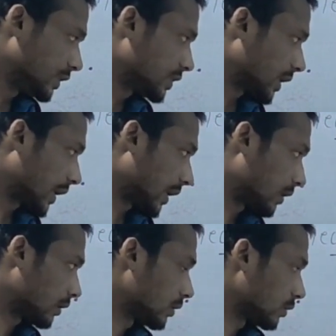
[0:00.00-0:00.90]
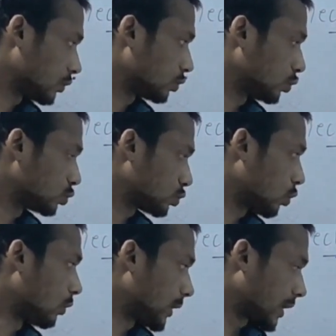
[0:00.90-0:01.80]
कर रहा है तो उसको
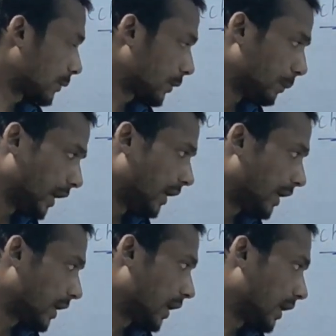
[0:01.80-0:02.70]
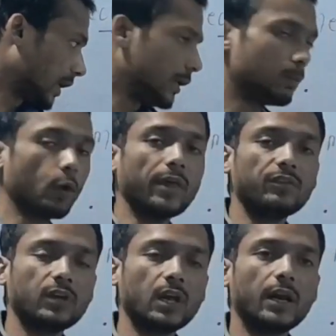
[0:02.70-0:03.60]
ओवरकम को मेंटेन करने के लिए
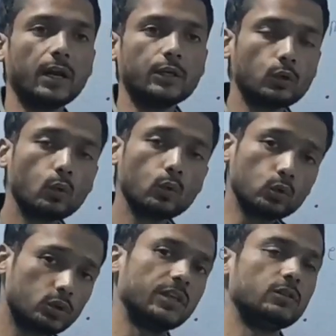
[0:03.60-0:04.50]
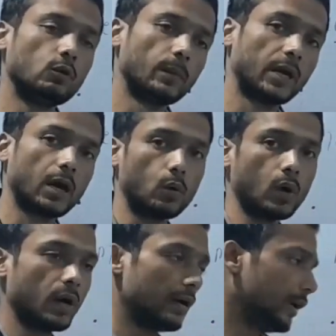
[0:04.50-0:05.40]
पोटेंशियल एनर्जी को उसी रेशियो में क्या
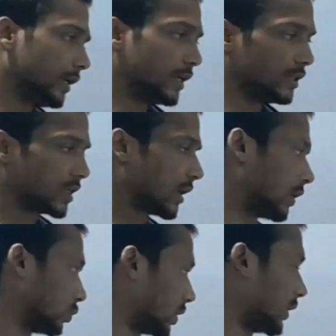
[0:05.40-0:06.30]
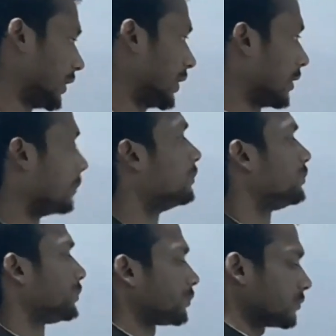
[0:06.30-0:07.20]
होगा डिक्रीज करना होता है ठीक है
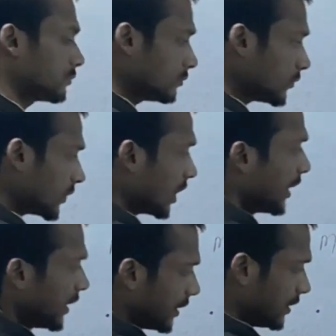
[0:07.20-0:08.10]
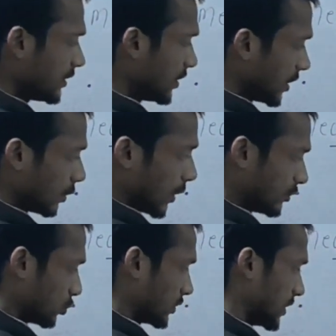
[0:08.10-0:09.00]
इसी के वाइस
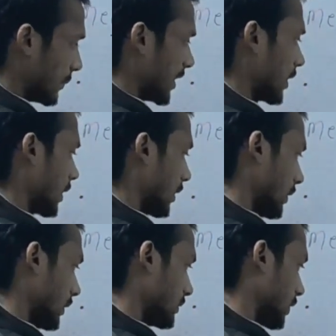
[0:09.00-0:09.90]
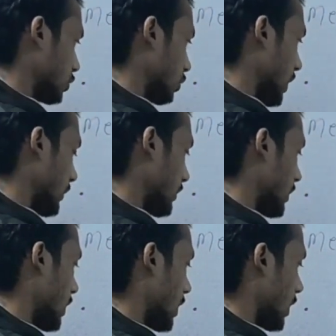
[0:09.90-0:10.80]
वर्षा में अगर लिख सकते हो
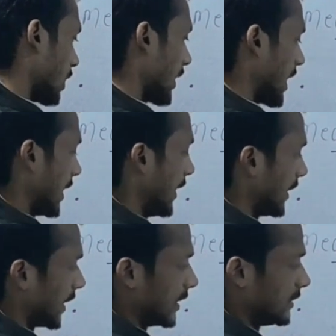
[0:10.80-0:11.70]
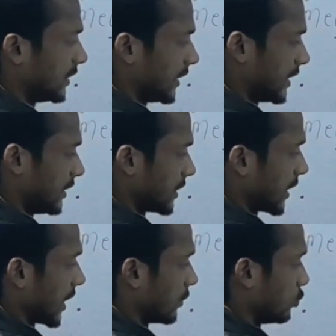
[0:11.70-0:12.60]
आप अगर काइनेटिक एनर्जी डिक्रीज कर रहा
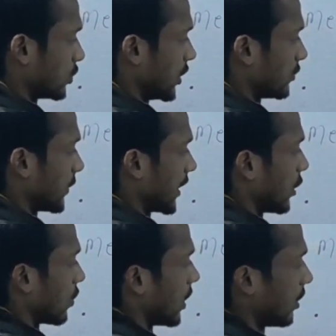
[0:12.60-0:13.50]
है तो उस केस में क्या होगा